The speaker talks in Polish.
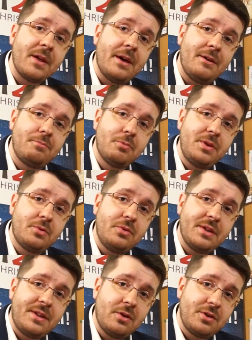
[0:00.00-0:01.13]
e,
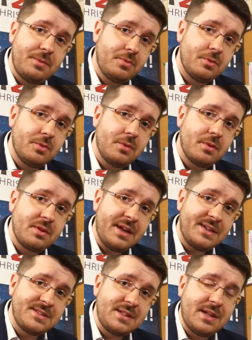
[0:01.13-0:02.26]
publikuje tego typu
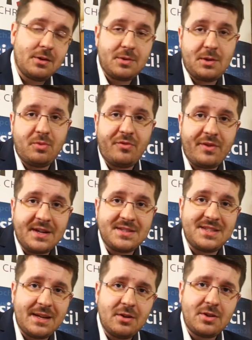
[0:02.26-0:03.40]
teksty, tego typu frazy,
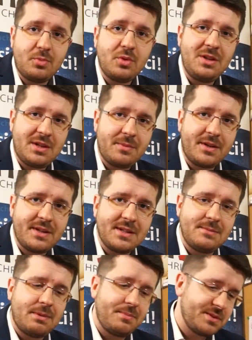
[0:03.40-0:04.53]
tego typu
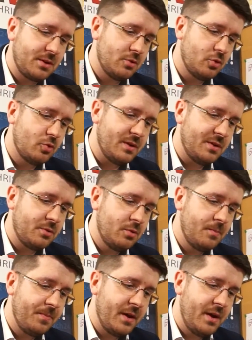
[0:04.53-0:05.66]
interpretacje papieskiego dokumentu.
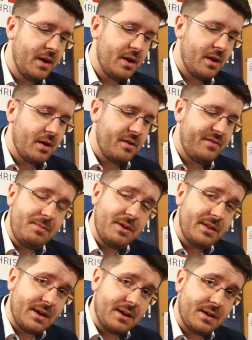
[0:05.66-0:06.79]
Wiem
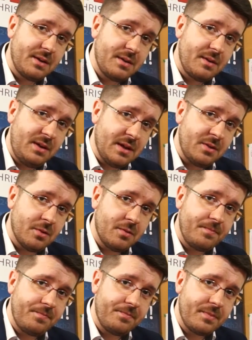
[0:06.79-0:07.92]
jednak jedno –
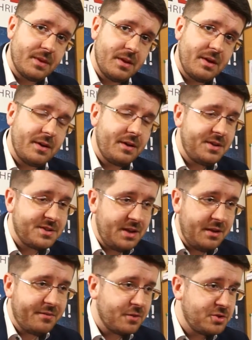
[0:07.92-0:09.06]

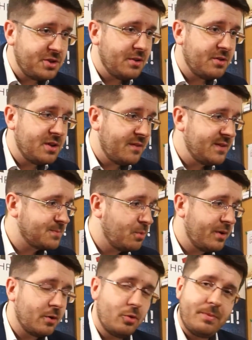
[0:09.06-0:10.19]
Istnieje w Kościele od dawna
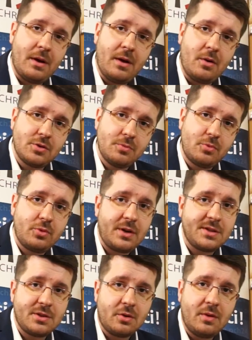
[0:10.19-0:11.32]
spora grupa osób, które
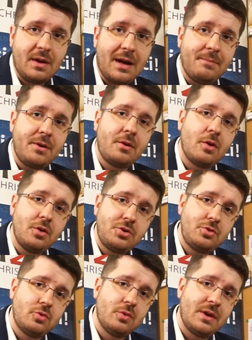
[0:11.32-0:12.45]
chcą, aby
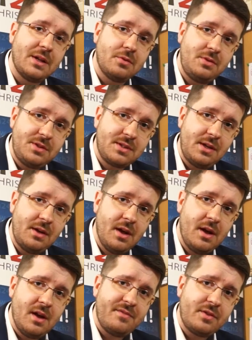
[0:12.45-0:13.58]
Kościół katolicki
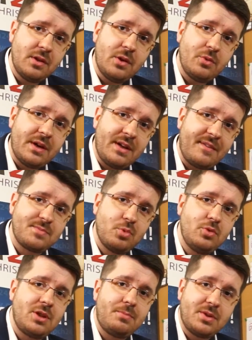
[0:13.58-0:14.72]
wyglądał tak jak
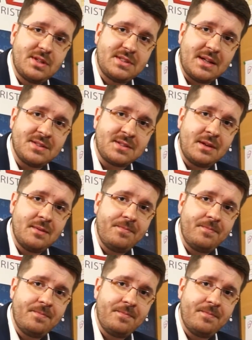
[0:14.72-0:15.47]
wspólnoty protestanckie.